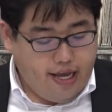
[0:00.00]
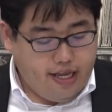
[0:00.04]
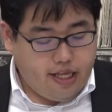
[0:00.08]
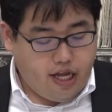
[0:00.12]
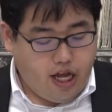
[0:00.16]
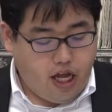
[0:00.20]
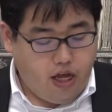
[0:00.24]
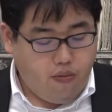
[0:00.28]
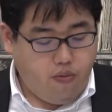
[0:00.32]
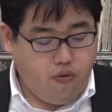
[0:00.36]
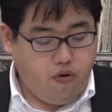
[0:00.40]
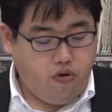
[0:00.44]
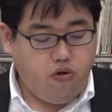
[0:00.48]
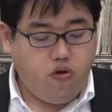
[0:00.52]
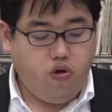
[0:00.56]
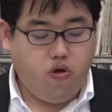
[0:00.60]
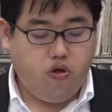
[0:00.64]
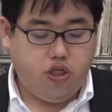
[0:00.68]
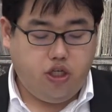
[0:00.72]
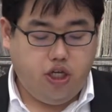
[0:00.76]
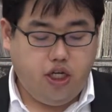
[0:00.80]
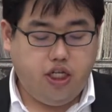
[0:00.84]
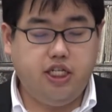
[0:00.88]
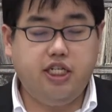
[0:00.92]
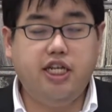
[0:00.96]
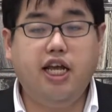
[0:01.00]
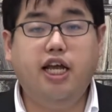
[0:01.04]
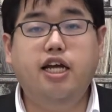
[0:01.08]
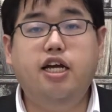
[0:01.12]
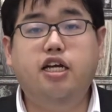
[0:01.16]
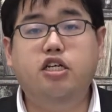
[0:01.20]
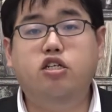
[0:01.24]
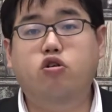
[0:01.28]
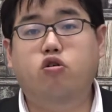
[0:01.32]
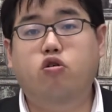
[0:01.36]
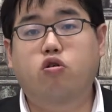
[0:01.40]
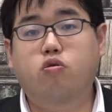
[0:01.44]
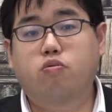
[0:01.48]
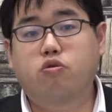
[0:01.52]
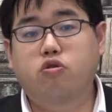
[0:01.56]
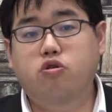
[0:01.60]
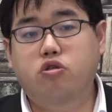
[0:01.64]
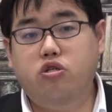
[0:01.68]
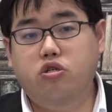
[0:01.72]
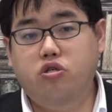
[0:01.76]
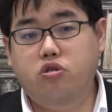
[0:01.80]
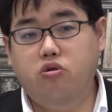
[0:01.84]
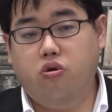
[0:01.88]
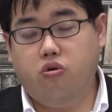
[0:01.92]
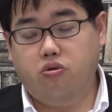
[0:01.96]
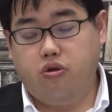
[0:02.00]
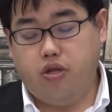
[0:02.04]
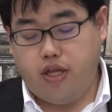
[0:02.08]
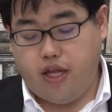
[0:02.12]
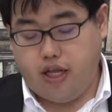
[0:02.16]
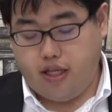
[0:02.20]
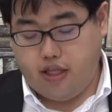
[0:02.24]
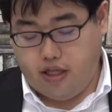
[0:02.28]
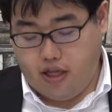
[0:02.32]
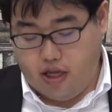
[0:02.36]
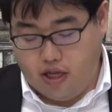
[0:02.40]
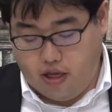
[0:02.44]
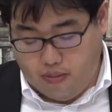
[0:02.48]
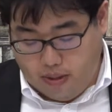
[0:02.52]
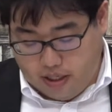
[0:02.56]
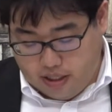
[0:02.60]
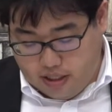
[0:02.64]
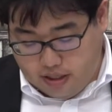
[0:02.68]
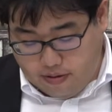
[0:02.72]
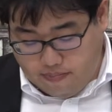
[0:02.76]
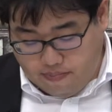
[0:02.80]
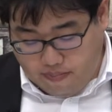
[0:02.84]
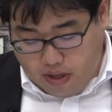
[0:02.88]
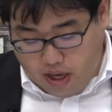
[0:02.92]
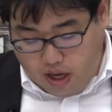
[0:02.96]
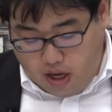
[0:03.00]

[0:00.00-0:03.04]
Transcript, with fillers: 大問のうちいちだいが小問集合となっています。